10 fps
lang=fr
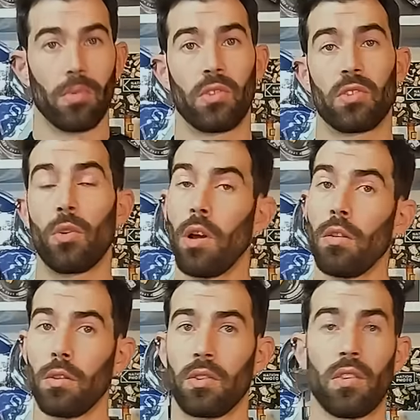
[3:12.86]

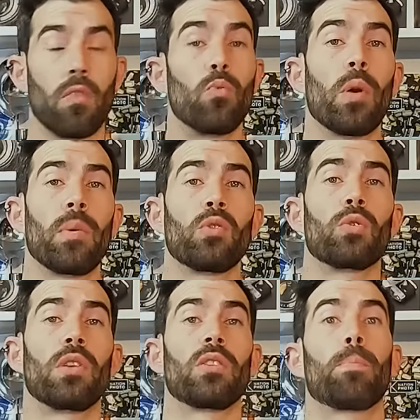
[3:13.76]
cela, ça va vous permettre de
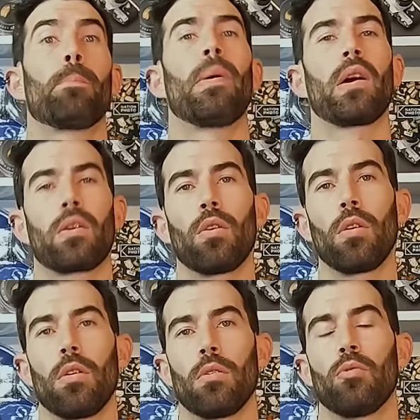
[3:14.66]
connaître par
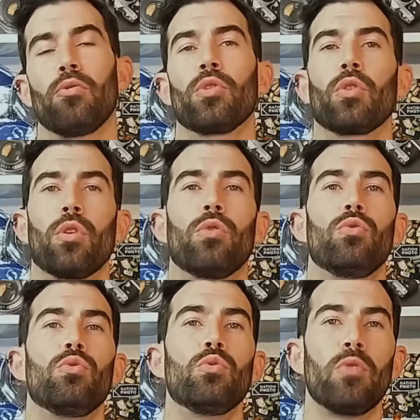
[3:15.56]
cœur votre
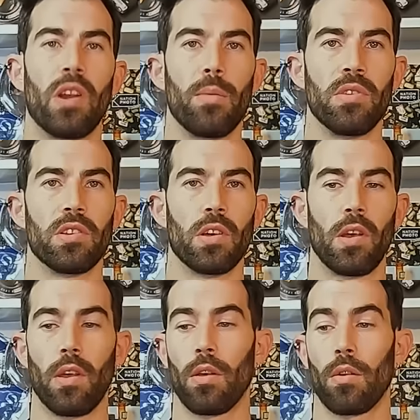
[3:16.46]
nouvel ami.
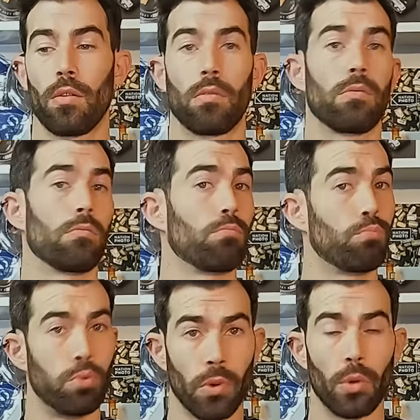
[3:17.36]
Euh,
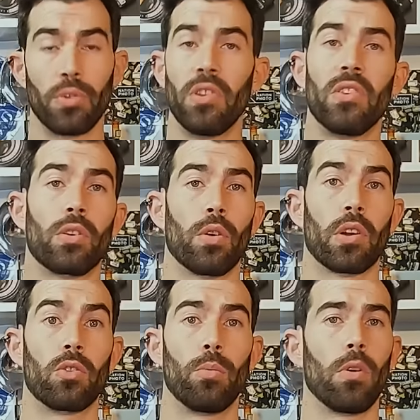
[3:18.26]
pouvoir l'utiliser
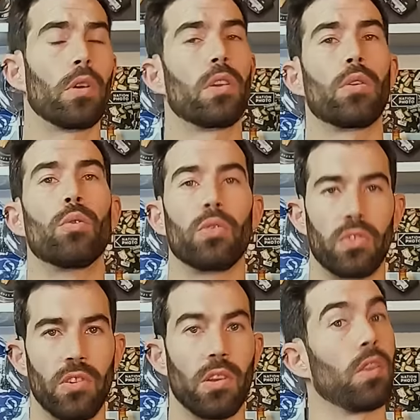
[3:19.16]
correctement et
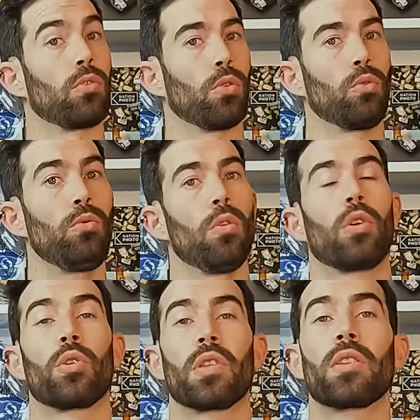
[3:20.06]
aussi et surtout
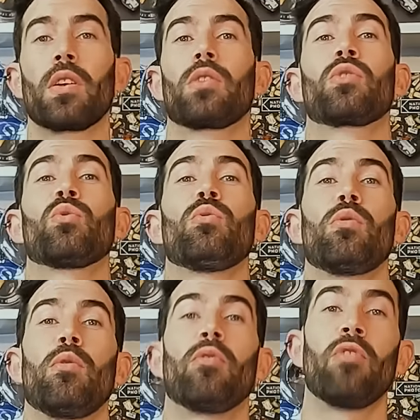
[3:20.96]
connaître son
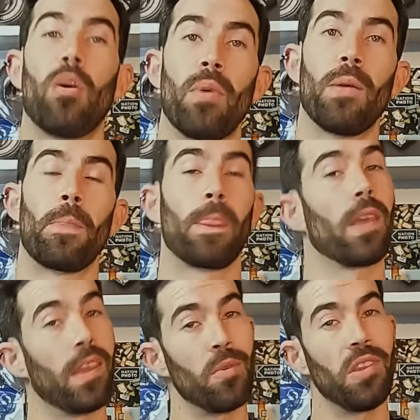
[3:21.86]
format.
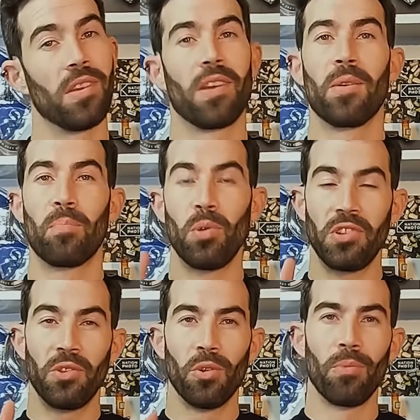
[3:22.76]
Et oui,
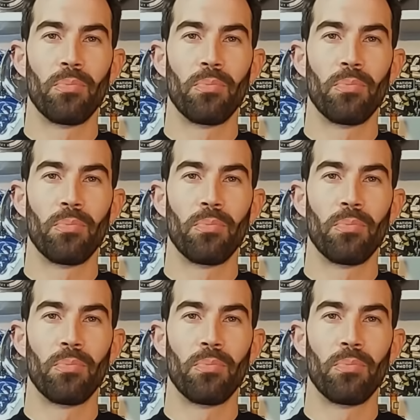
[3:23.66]
Petit 2,